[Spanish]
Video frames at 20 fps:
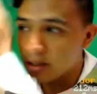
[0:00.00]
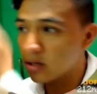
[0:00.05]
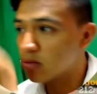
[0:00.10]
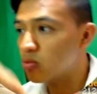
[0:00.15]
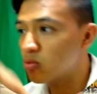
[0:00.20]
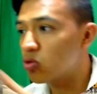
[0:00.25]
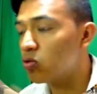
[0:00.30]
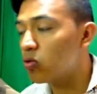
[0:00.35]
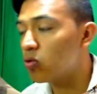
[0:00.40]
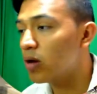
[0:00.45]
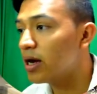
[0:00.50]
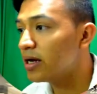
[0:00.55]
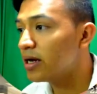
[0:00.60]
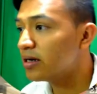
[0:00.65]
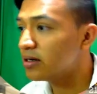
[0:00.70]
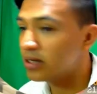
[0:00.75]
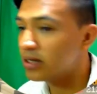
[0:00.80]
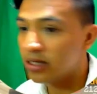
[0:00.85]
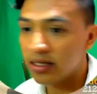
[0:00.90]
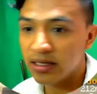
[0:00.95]
cómo jugar,
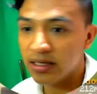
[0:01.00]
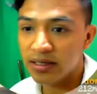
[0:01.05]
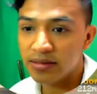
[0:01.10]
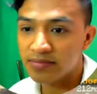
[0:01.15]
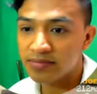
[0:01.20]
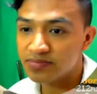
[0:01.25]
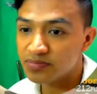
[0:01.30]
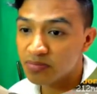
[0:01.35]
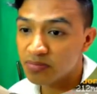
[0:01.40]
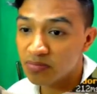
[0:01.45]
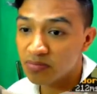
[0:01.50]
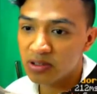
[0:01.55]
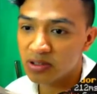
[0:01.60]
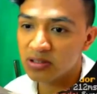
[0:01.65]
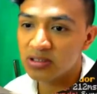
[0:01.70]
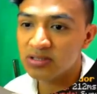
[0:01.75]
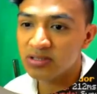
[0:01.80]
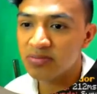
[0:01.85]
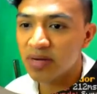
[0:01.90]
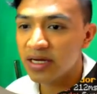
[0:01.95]
que bueno,
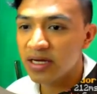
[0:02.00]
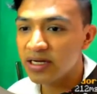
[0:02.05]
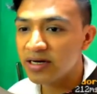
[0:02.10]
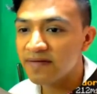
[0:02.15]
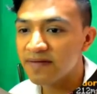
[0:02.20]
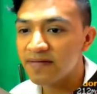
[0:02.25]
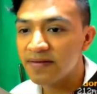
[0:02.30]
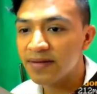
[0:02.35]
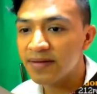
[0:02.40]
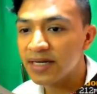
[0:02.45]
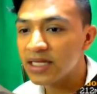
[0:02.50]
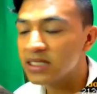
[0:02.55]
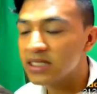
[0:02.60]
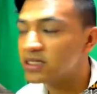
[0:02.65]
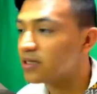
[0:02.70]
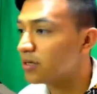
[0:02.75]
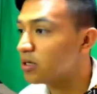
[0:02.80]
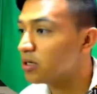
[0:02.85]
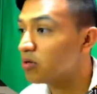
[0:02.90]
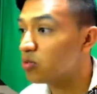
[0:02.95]
es Minecraft, deberían
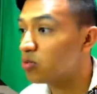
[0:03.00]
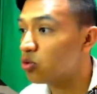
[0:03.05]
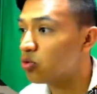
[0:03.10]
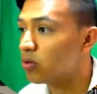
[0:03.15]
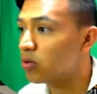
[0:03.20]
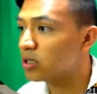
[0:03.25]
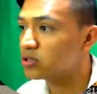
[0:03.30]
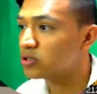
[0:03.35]
saber cómo jugar